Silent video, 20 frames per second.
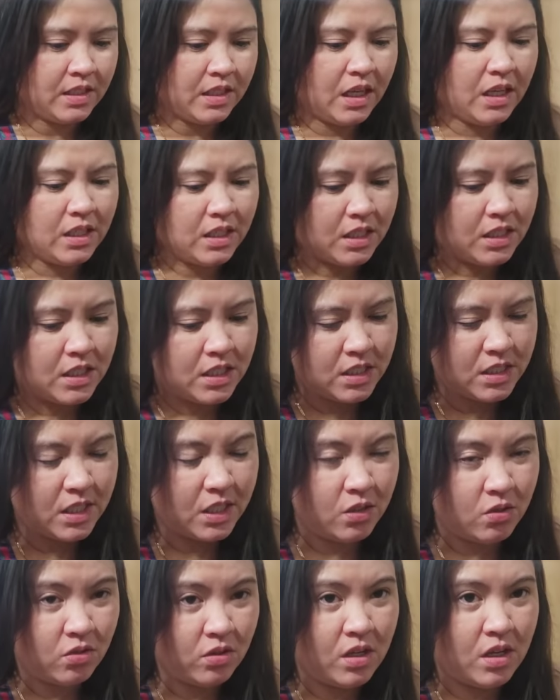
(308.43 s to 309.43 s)

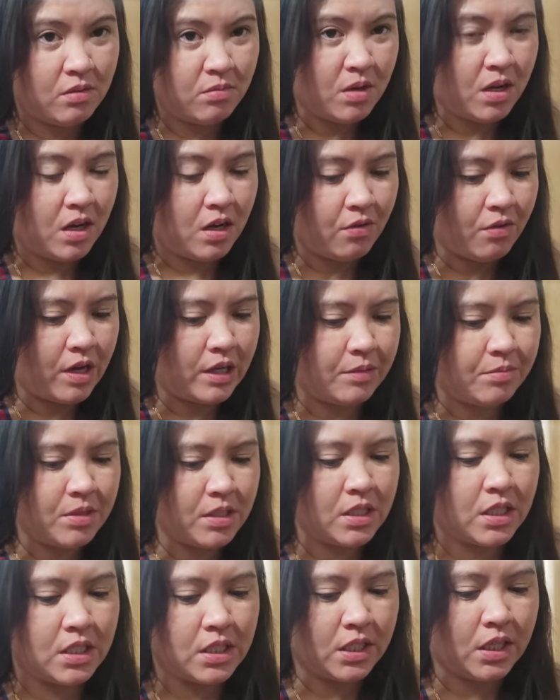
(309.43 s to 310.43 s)
Pagigising ko lang mga
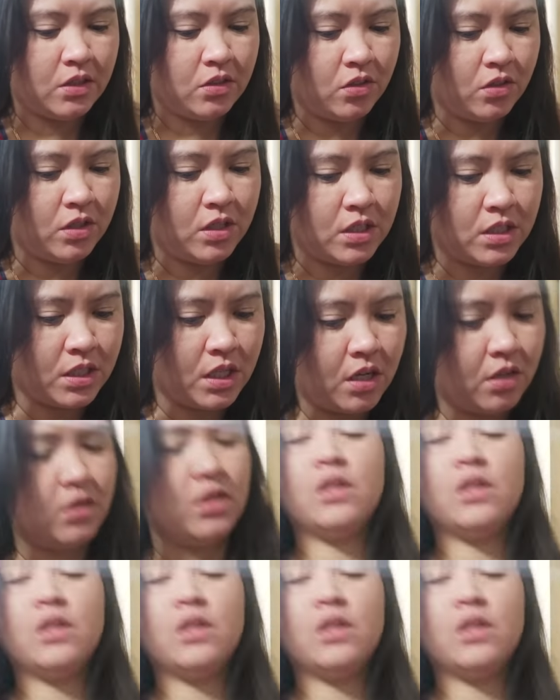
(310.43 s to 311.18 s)
kwanabas kasi anong oras na ako